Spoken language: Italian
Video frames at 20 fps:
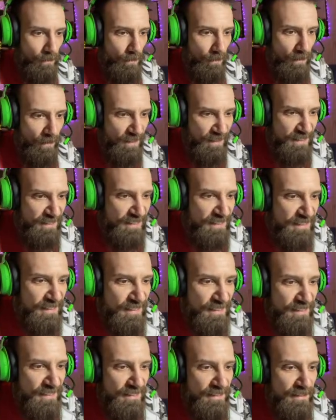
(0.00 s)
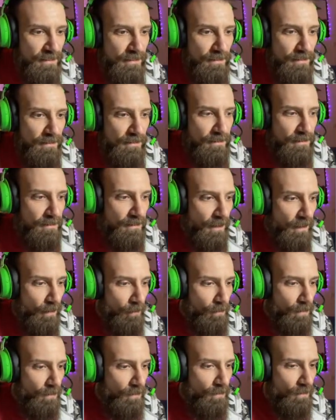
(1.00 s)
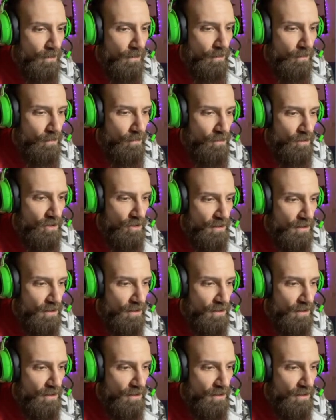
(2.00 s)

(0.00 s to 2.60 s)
No. Mm, no, Bidone non ci